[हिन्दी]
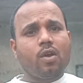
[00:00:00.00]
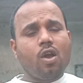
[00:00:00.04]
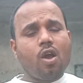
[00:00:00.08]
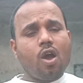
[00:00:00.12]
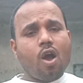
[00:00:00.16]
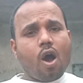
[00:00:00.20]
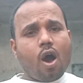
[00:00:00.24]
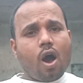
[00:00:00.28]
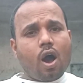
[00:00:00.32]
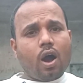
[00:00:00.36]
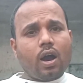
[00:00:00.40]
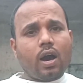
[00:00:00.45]

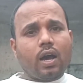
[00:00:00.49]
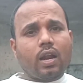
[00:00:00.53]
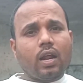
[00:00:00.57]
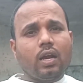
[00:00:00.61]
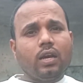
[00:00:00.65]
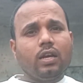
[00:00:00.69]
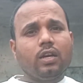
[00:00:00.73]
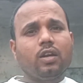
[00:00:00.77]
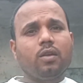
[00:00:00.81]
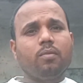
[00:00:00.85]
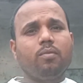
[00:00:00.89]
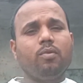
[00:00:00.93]
अगर
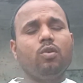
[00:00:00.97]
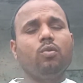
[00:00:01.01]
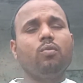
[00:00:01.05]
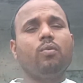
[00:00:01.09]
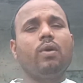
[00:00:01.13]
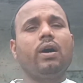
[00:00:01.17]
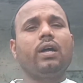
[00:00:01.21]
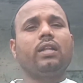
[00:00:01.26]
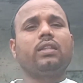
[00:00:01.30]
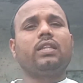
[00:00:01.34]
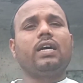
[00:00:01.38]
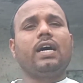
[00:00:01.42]
इंटरव्यू
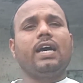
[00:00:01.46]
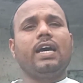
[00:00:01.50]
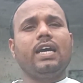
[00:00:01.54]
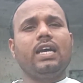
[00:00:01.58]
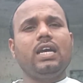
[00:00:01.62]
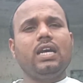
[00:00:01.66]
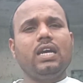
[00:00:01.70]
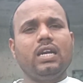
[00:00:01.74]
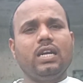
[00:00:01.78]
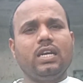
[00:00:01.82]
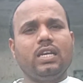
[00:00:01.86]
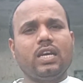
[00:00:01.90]
आता है
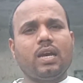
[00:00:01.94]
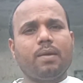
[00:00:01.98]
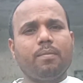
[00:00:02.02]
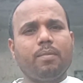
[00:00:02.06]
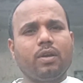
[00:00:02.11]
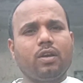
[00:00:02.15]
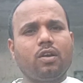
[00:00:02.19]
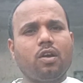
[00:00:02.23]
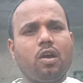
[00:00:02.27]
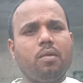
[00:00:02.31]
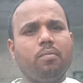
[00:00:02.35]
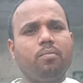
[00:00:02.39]
इंडिया में
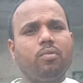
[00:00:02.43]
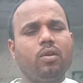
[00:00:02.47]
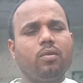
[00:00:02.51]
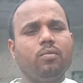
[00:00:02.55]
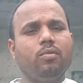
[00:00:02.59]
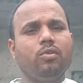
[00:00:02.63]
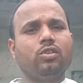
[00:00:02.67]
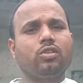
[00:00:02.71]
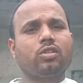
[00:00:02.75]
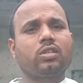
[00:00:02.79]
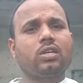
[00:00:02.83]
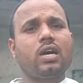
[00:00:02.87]
कहीं पर भी
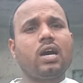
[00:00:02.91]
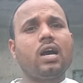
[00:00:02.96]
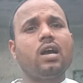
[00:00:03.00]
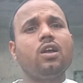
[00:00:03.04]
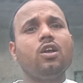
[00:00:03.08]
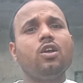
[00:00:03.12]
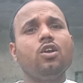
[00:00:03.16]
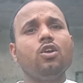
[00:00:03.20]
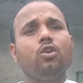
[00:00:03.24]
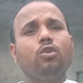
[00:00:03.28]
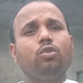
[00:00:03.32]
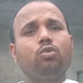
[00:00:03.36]
इसका
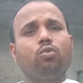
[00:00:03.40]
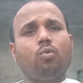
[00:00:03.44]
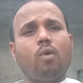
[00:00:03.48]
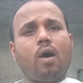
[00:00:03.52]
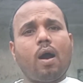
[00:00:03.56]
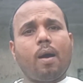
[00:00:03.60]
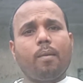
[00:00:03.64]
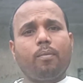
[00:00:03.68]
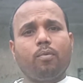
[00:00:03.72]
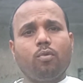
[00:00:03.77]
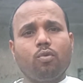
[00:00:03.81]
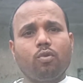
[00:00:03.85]
तो
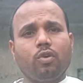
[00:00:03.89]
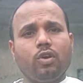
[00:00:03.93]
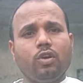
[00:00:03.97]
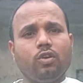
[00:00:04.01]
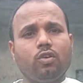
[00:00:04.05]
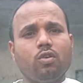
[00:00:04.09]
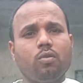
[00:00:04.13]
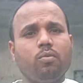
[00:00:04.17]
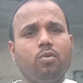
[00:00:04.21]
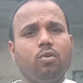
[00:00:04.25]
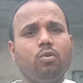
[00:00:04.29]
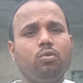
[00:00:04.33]
आप लोग
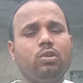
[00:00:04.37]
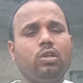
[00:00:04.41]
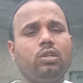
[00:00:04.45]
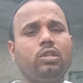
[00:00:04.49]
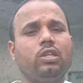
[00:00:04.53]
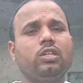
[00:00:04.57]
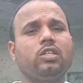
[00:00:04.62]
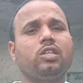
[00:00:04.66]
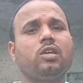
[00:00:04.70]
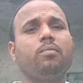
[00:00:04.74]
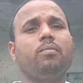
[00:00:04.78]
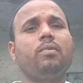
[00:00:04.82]
इंटरव्यू देते
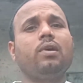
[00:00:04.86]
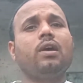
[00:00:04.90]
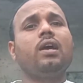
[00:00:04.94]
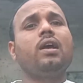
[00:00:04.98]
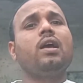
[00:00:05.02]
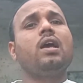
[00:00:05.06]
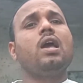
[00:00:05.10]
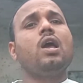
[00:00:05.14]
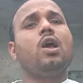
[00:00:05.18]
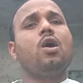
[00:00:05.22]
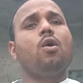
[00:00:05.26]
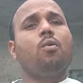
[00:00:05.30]
समय
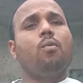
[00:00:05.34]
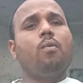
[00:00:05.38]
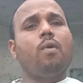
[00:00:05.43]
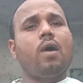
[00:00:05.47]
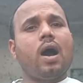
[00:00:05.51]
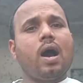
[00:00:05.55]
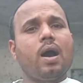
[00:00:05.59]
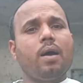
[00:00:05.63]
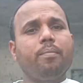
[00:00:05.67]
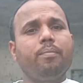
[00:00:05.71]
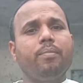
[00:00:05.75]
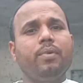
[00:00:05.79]

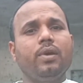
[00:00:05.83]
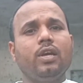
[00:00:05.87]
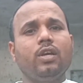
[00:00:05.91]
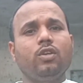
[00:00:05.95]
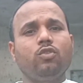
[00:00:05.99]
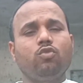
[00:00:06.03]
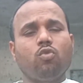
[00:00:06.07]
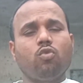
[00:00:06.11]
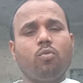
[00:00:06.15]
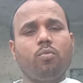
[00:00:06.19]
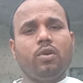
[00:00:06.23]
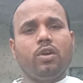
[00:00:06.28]
वहाँ पे
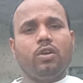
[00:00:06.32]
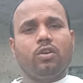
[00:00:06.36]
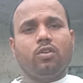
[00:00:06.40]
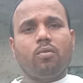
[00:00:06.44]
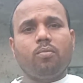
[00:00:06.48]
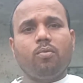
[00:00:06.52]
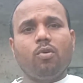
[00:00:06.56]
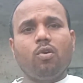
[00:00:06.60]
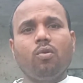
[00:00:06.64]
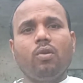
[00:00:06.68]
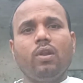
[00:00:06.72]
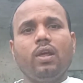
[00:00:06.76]
जो भी
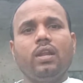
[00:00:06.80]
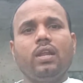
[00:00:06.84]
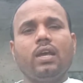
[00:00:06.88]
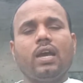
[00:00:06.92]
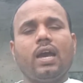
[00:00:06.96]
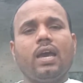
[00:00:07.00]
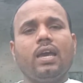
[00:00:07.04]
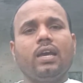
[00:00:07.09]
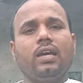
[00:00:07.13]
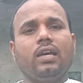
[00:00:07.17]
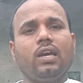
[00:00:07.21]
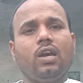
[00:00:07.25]
इंटरव्यू लेने
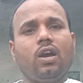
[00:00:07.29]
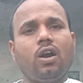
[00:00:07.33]
आएंगे अगर